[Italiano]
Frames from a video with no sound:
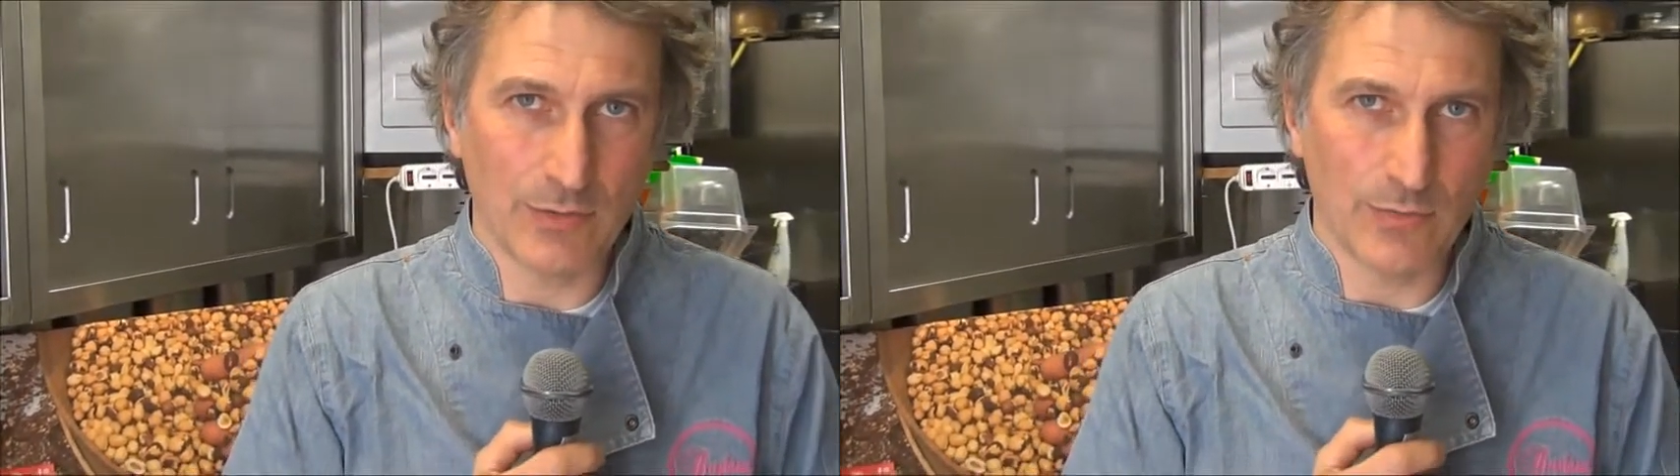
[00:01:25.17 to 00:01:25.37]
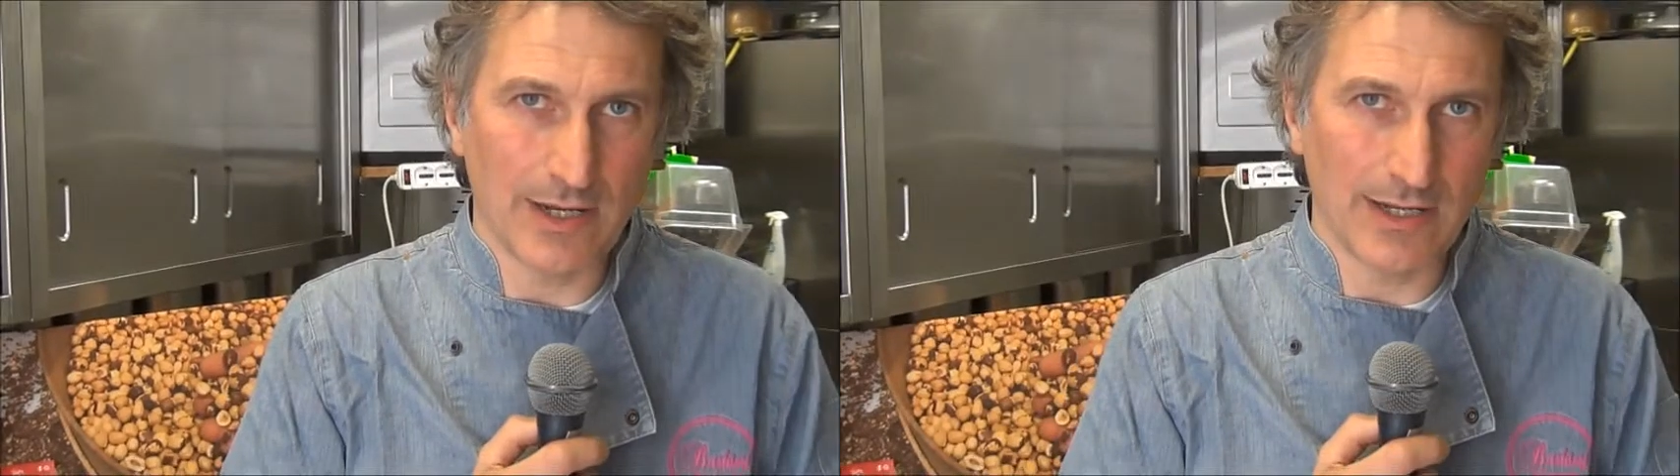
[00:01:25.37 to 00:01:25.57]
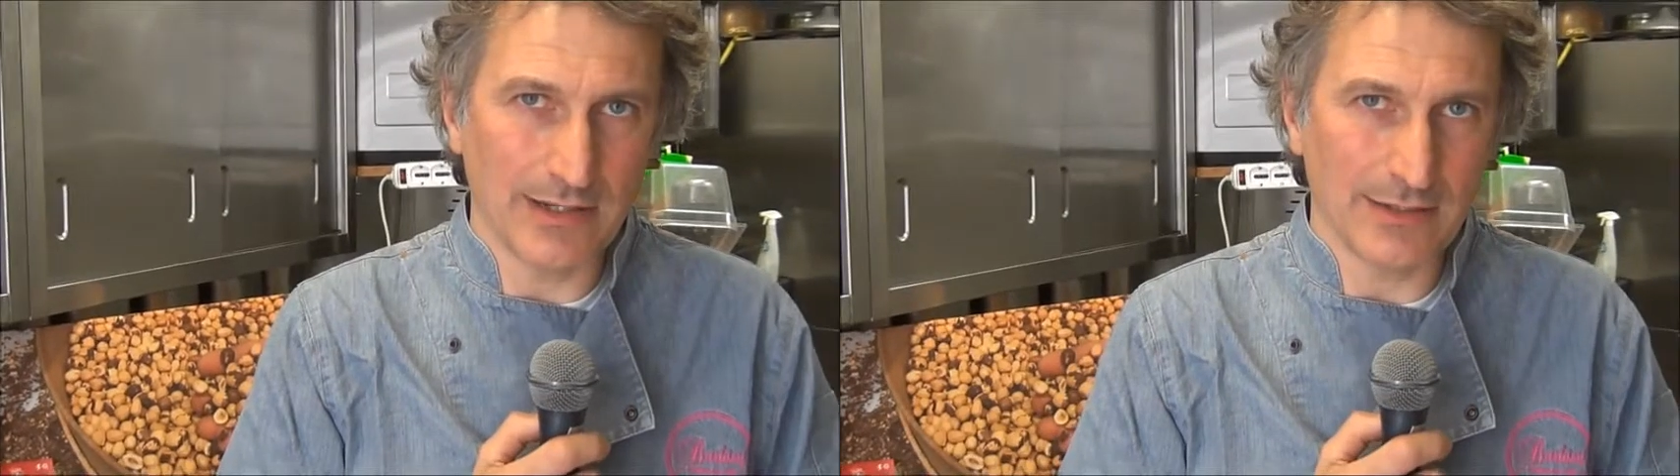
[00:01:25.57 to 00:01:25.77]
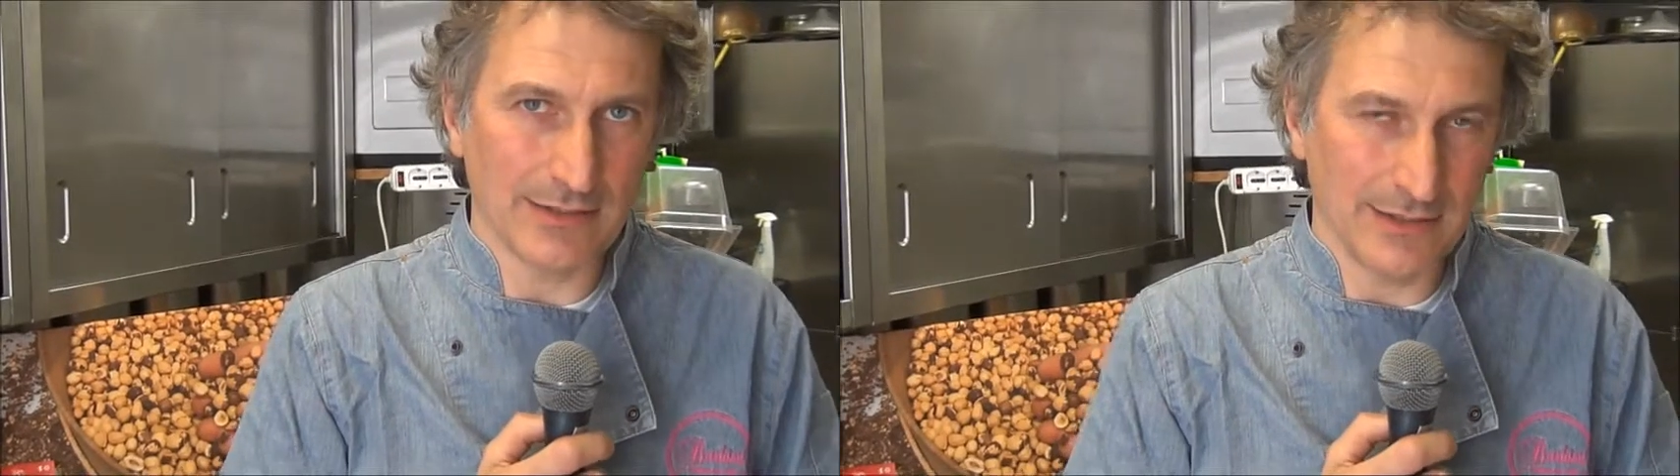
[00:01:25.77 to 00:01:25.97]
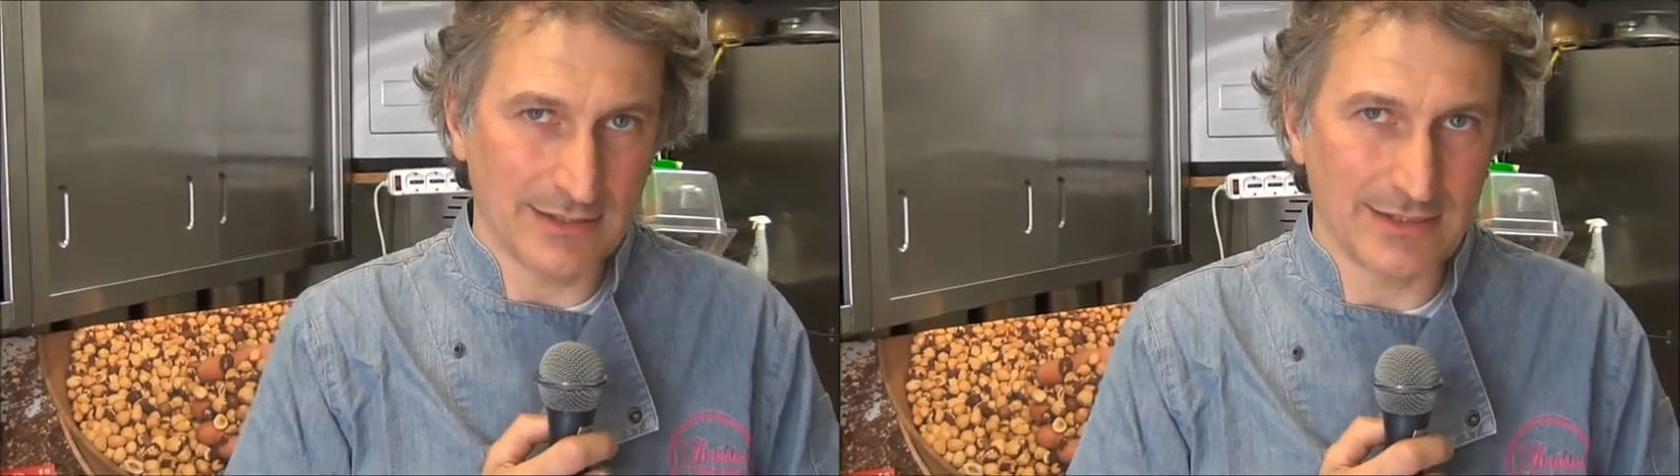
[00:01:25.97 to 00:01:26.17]

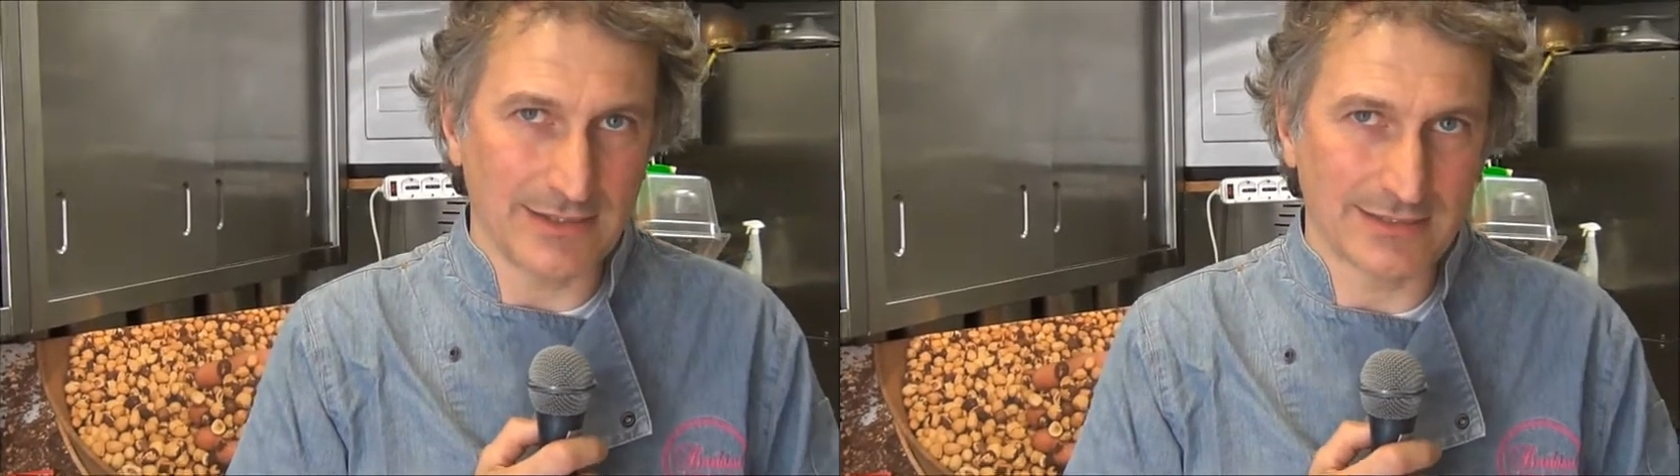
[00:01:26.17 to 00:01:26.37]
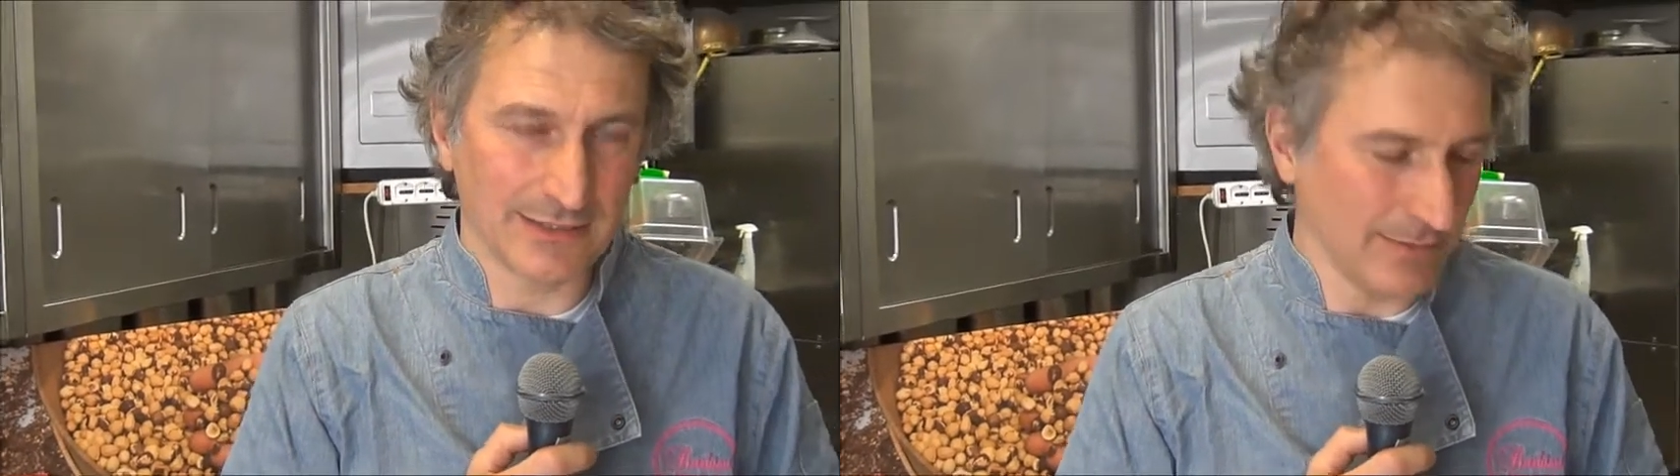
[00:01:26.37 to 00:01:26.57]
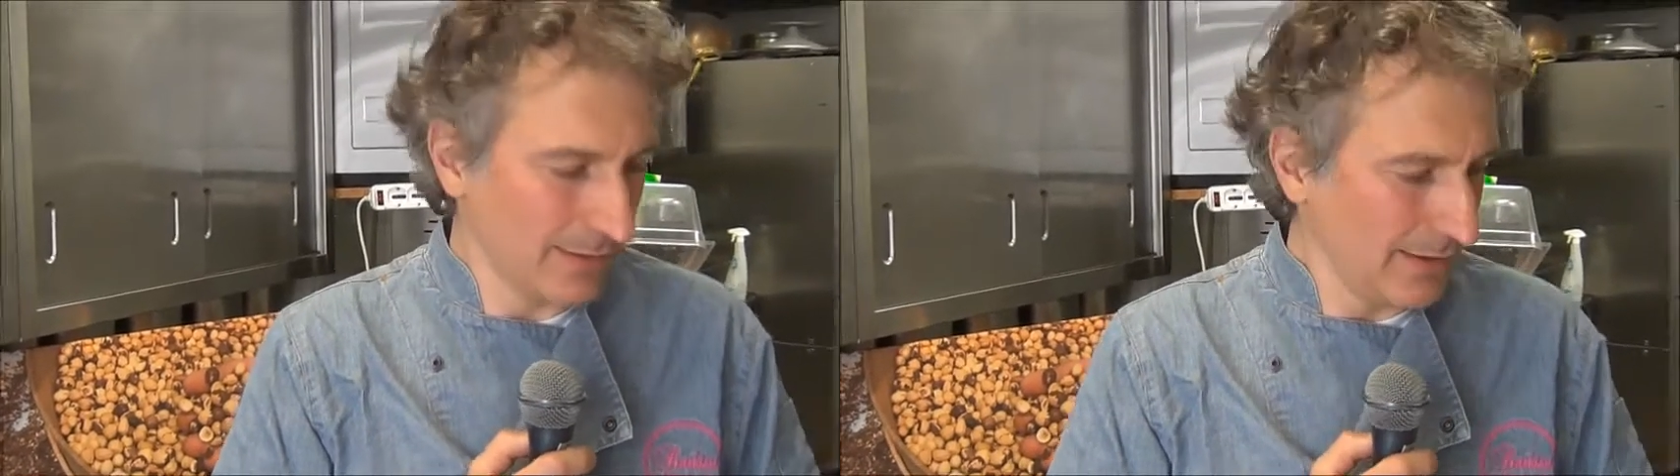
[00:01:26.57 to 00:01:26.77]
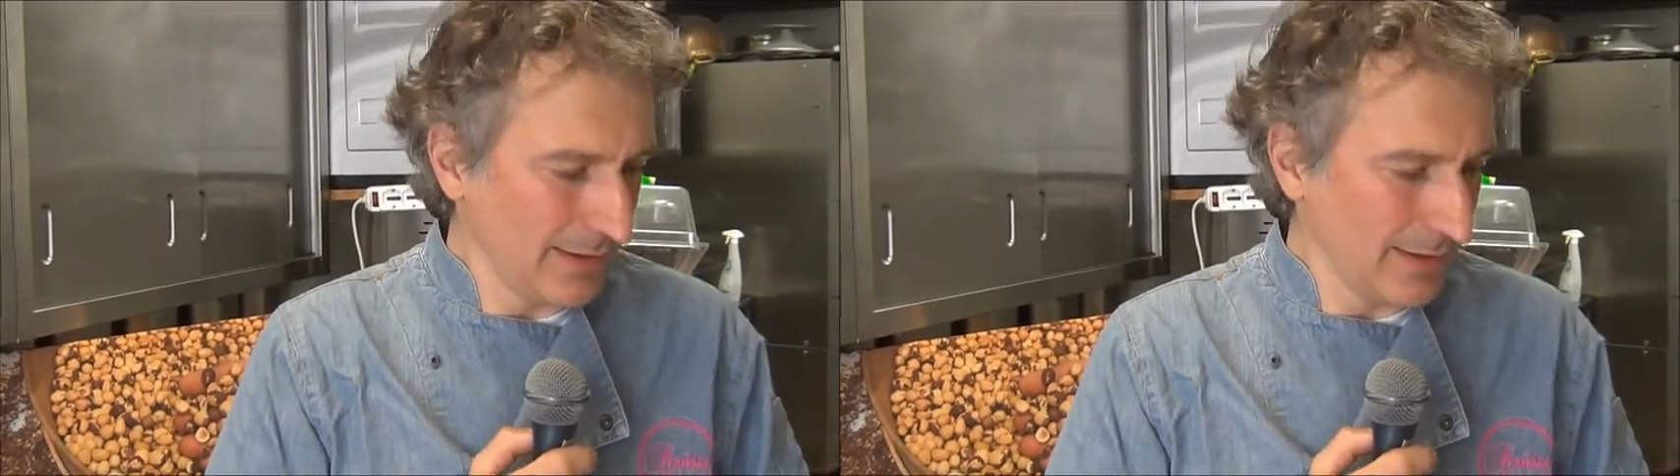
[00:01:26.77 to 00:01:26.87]
manuale delle stesse